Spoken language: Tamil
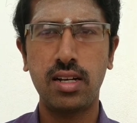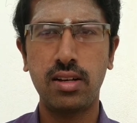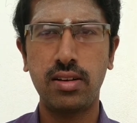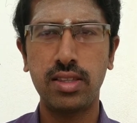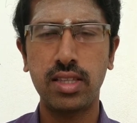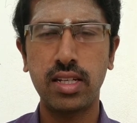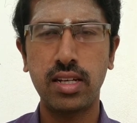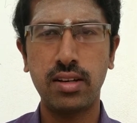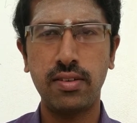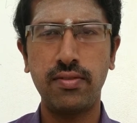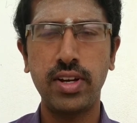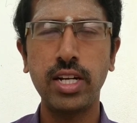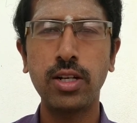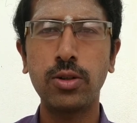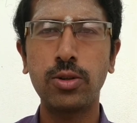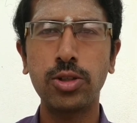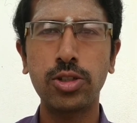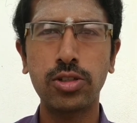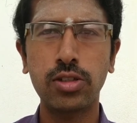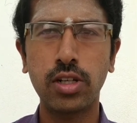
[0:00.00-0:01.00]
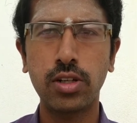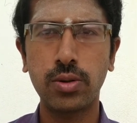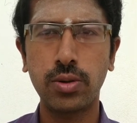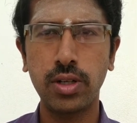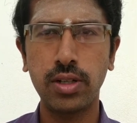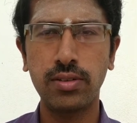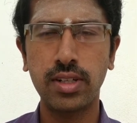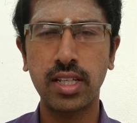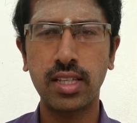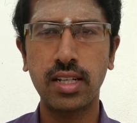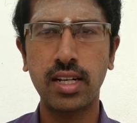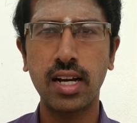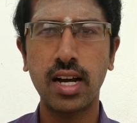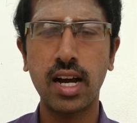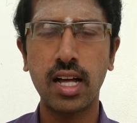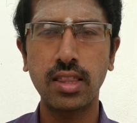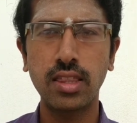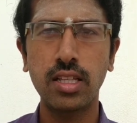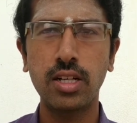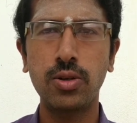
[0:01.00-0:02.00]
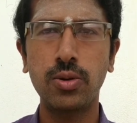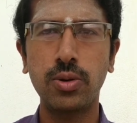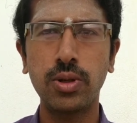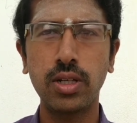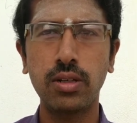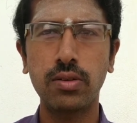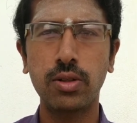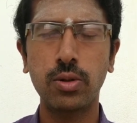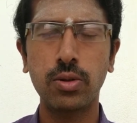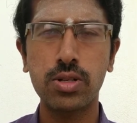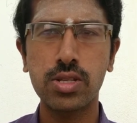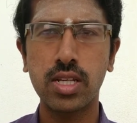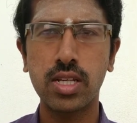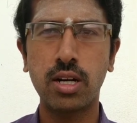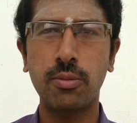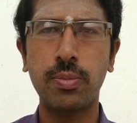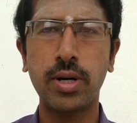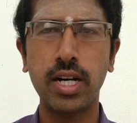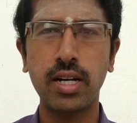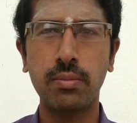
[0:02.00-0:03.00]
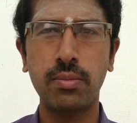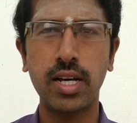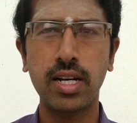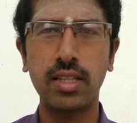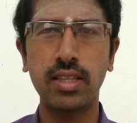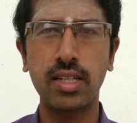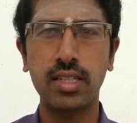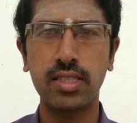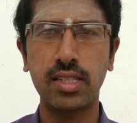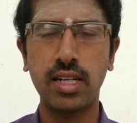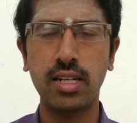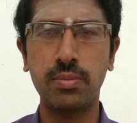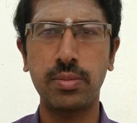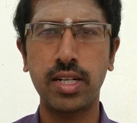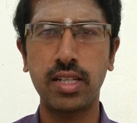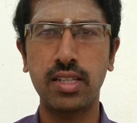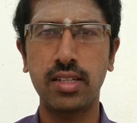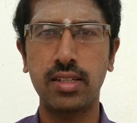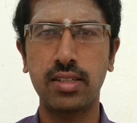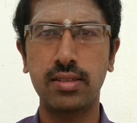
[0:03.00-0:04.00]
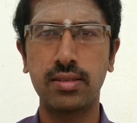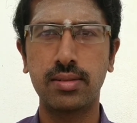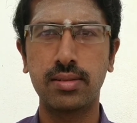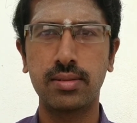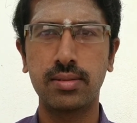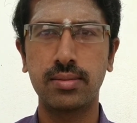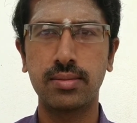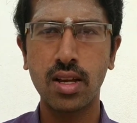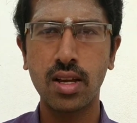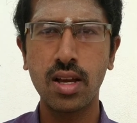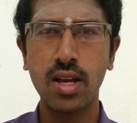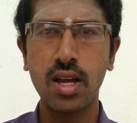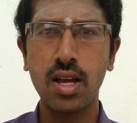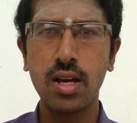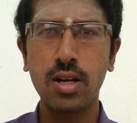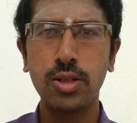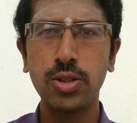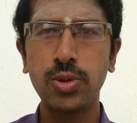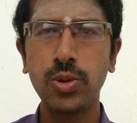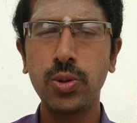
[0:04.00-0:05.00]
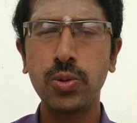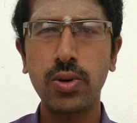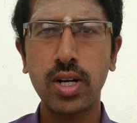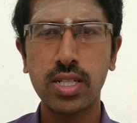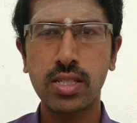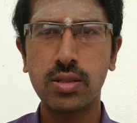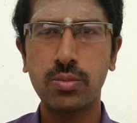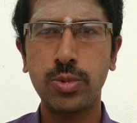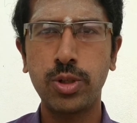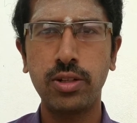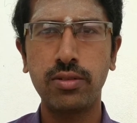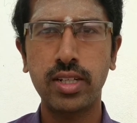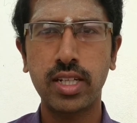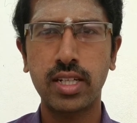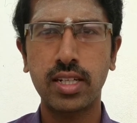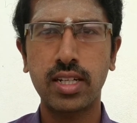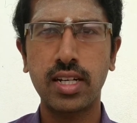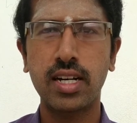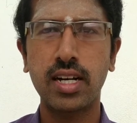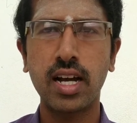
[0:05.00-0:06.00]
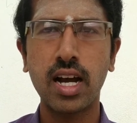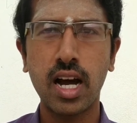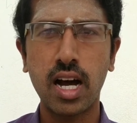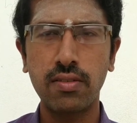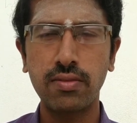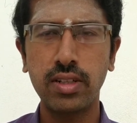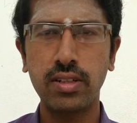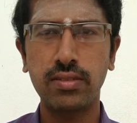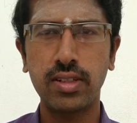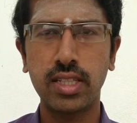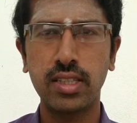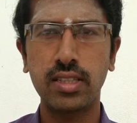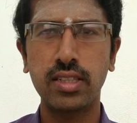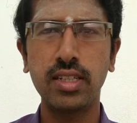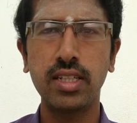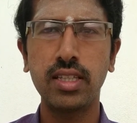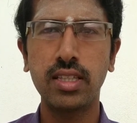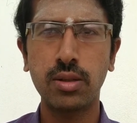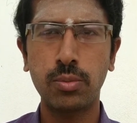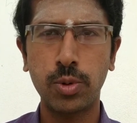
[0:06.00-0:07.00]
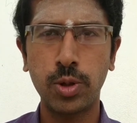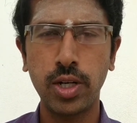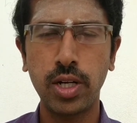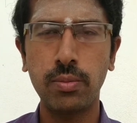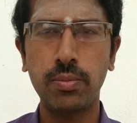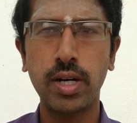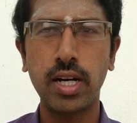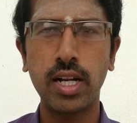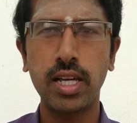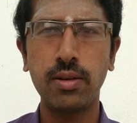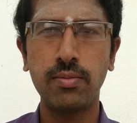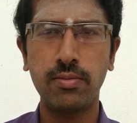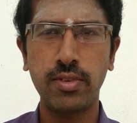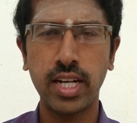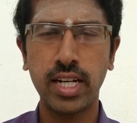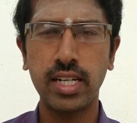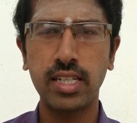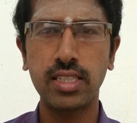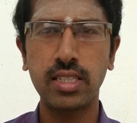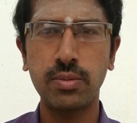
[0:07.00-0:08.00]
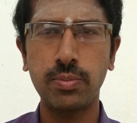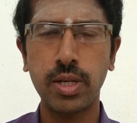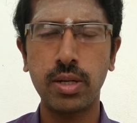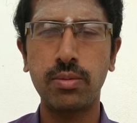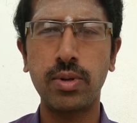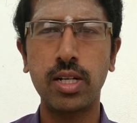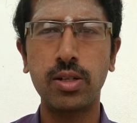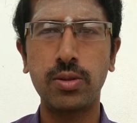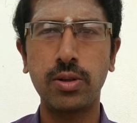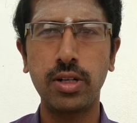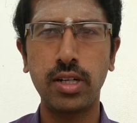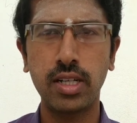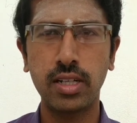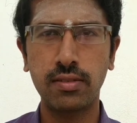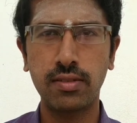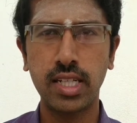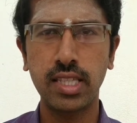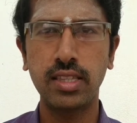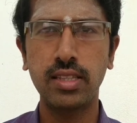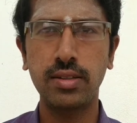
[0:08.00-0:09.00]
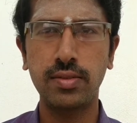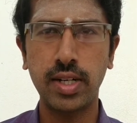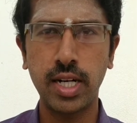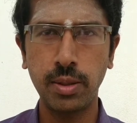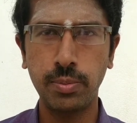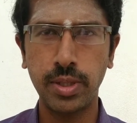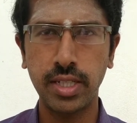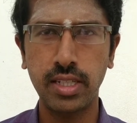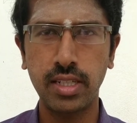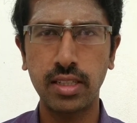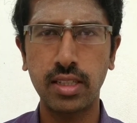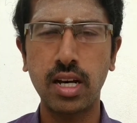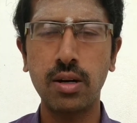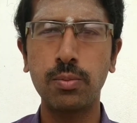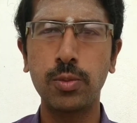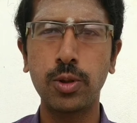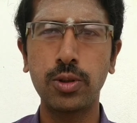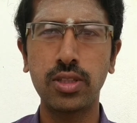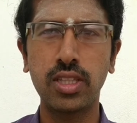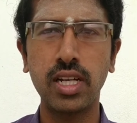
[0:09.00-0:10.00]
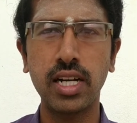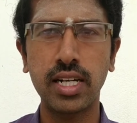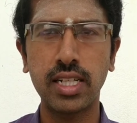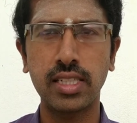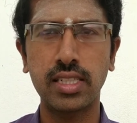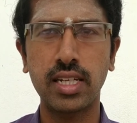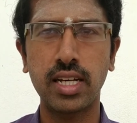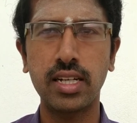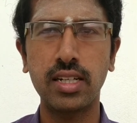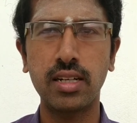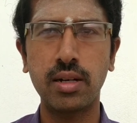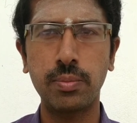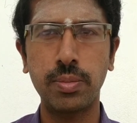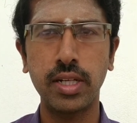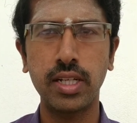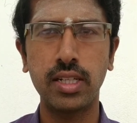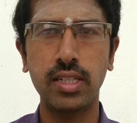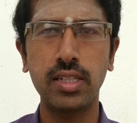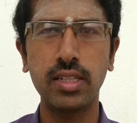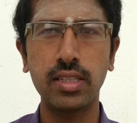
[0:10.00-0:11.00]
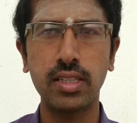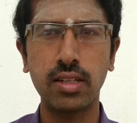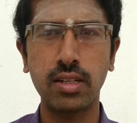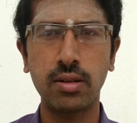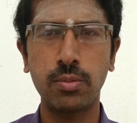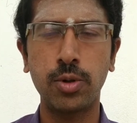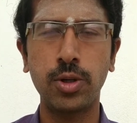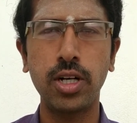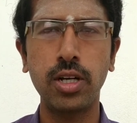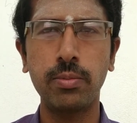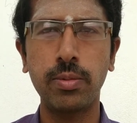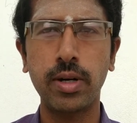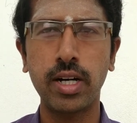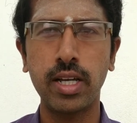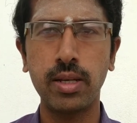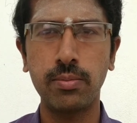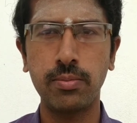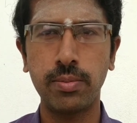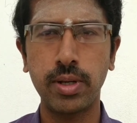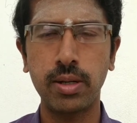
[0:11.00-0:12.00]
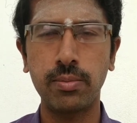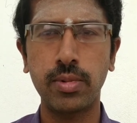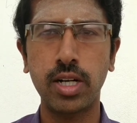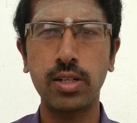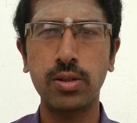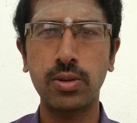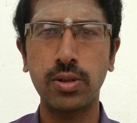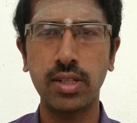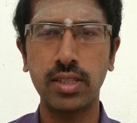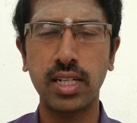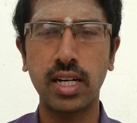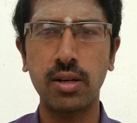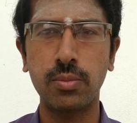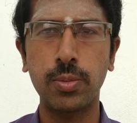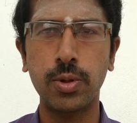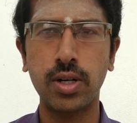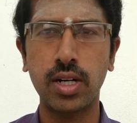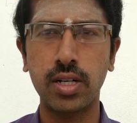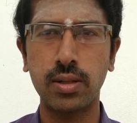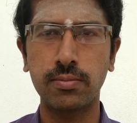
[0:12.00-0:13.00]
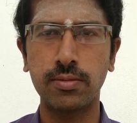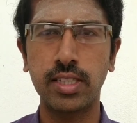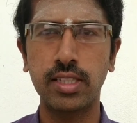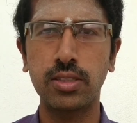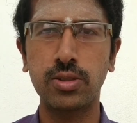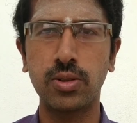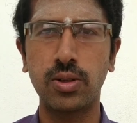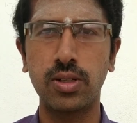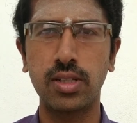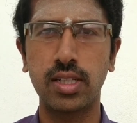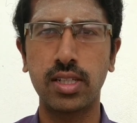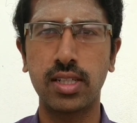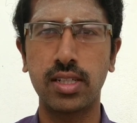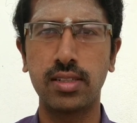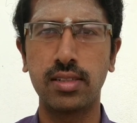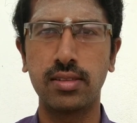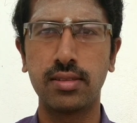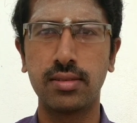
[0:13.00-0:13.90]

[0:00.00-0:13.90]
இந்த வெண்குஷ்ட நோய் வருது இல்லைங்க அந்த நோய்க்கு வந்து ஒரு சிறப்பான மருந்தா செயல்படுதுங்க துர்வாச முனிவர் இருக்காரு இல்லைங்க அவர் வந்து இந்த மொண்டிபாளையம் வெங்கடேச பெருமாள் கோயிலுக்கு வந்து வழிபட்டு தான் முக்தி அடைஞ்சாரு அப்படின்னு இந்த மொண்டிபாளையம் பெருமாள் கோயில் தலபுராணம் வந்து சொல்லுதுங்க